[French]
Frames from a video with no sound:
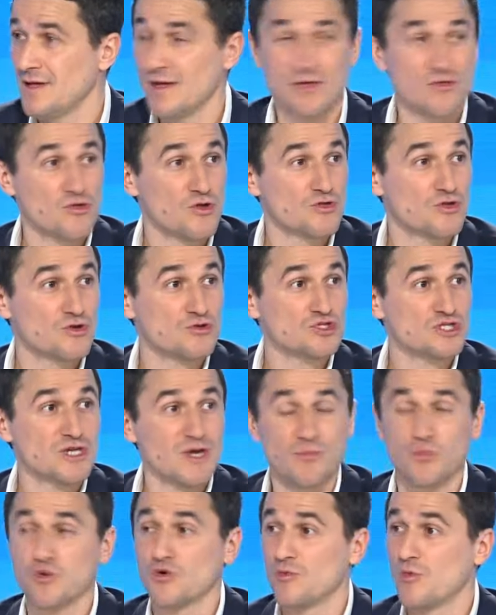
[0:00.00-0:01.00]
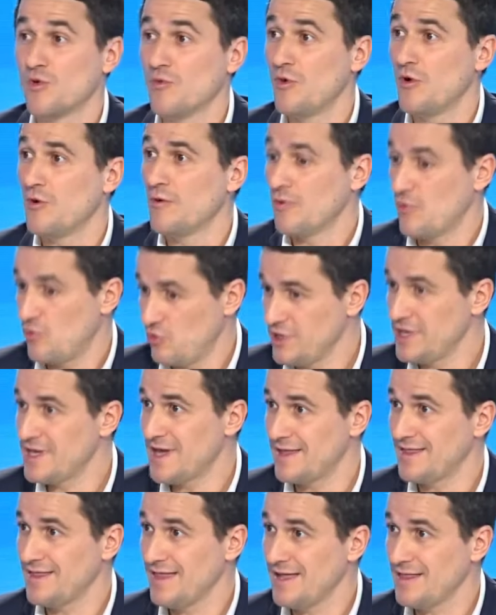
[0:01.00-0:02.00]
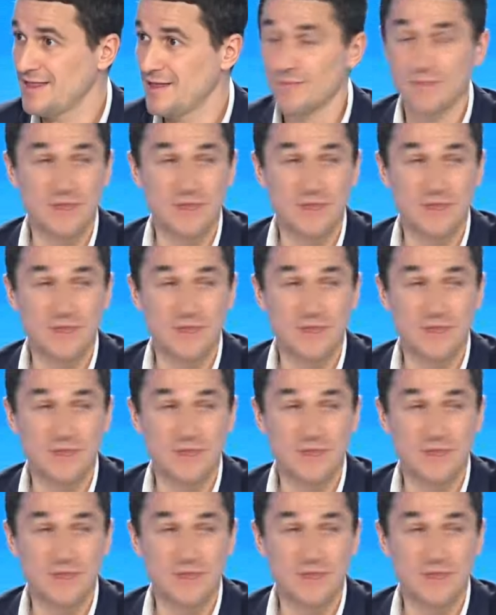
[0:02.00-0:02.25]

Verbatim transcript: Notre sujet pour le moment, oui, il y a une dette, mais